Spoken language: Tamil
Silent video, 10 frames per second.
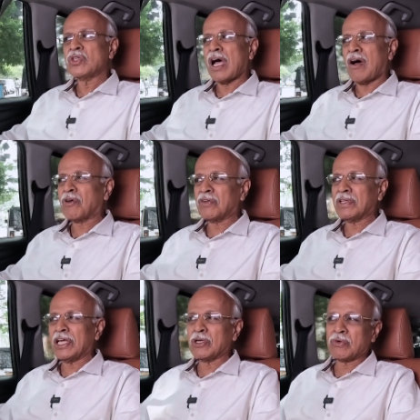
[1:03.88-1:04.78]
ஸோ அவர்
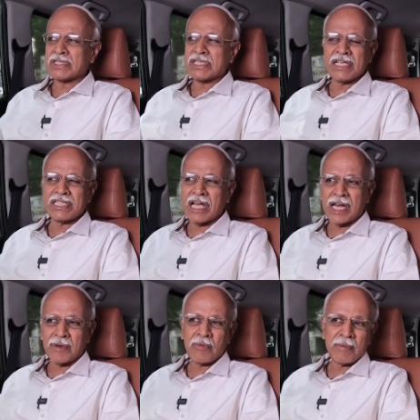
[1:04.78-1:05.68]
வந்து எனக்கு ஒரு ஸ்டேஜில்
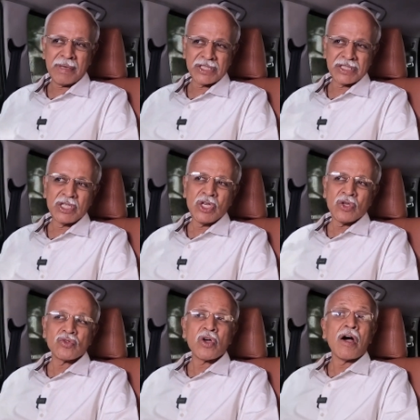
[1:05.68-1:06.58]
அறிமுகமாச்சு
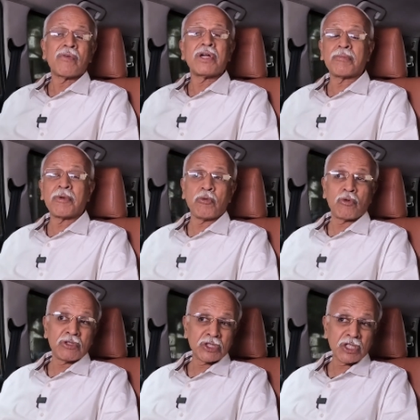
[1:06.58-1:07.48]
ஸோ அவர்கிட்ட போய்
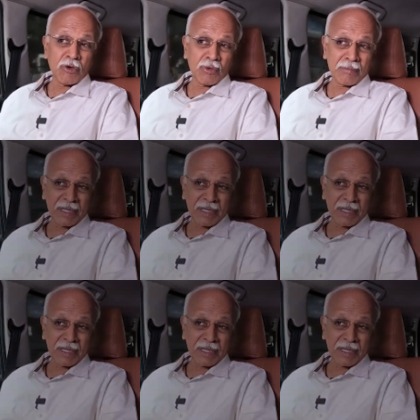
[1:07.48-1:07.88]
ஒரு வருஷம் நான் ஒர்க்